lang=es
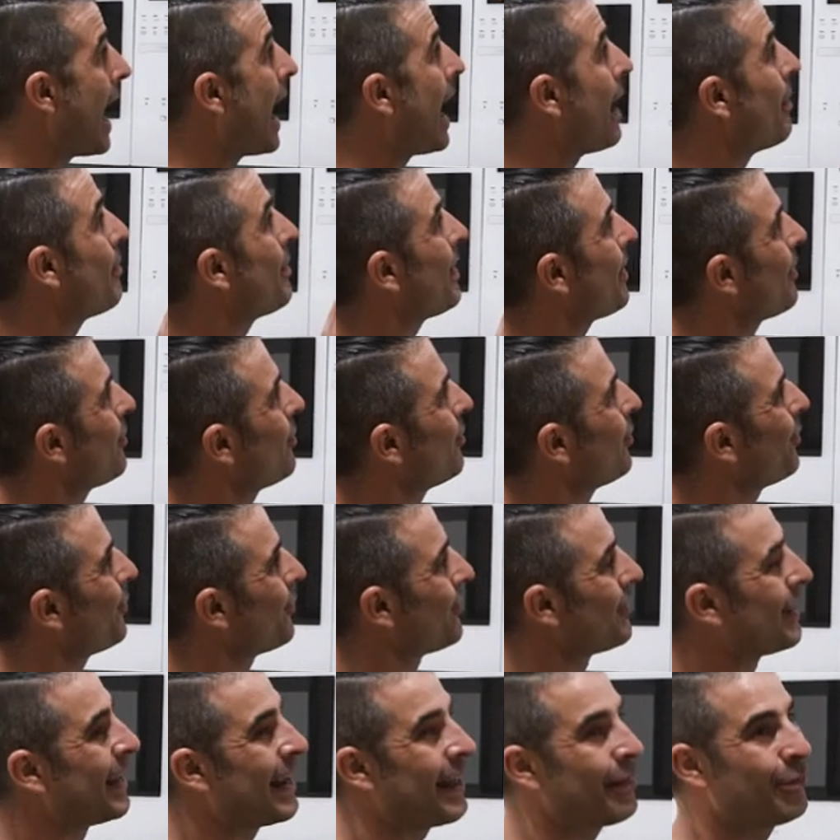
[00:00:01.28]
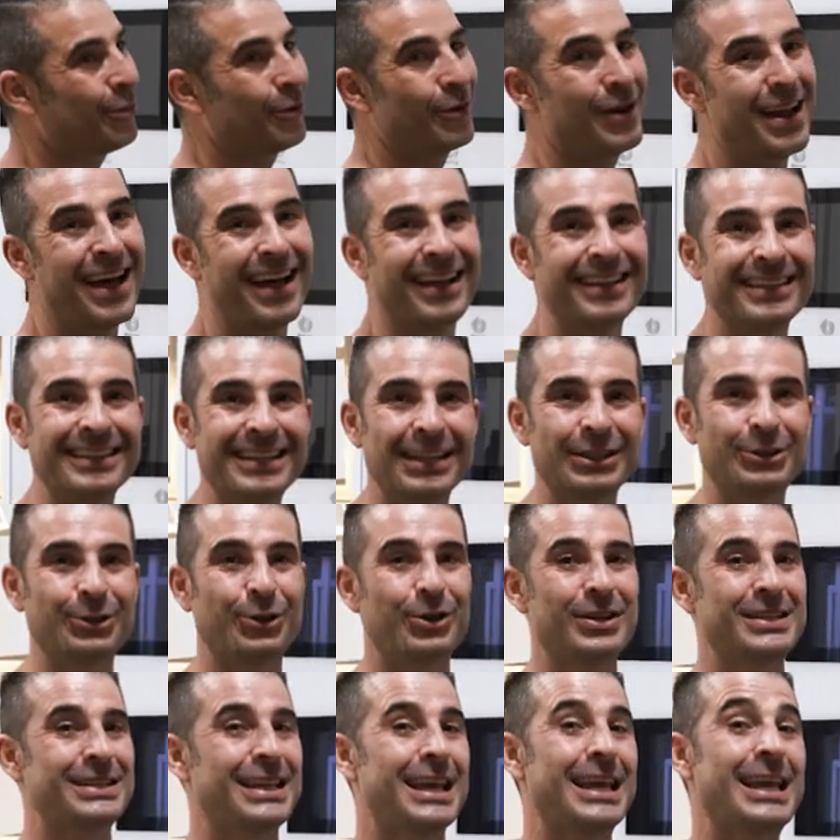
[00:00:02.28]
hablando de la zona de
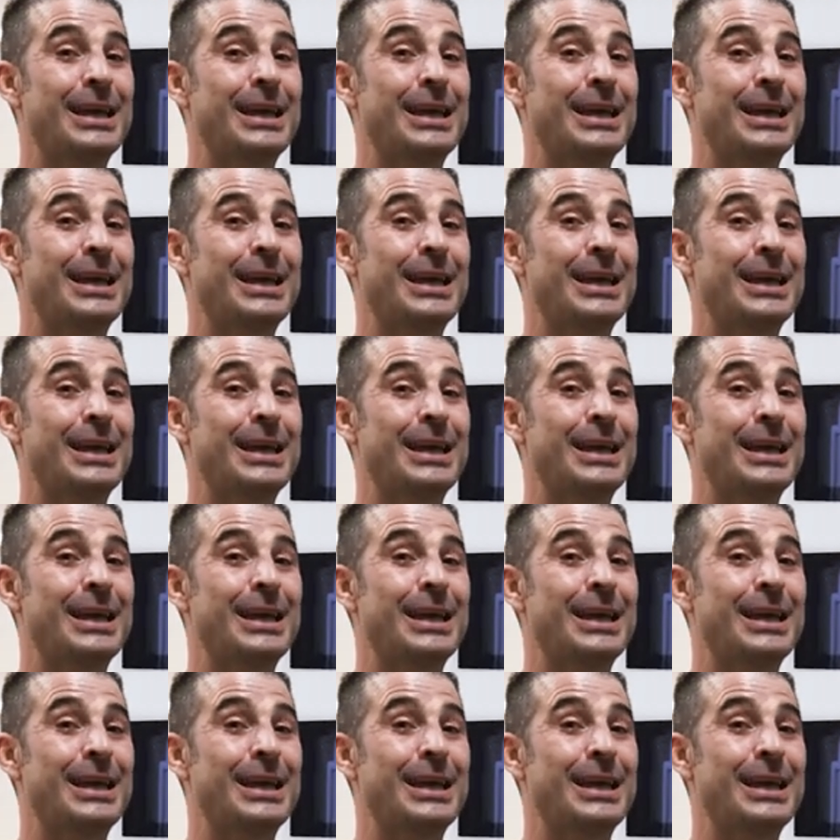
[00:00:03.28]
torres.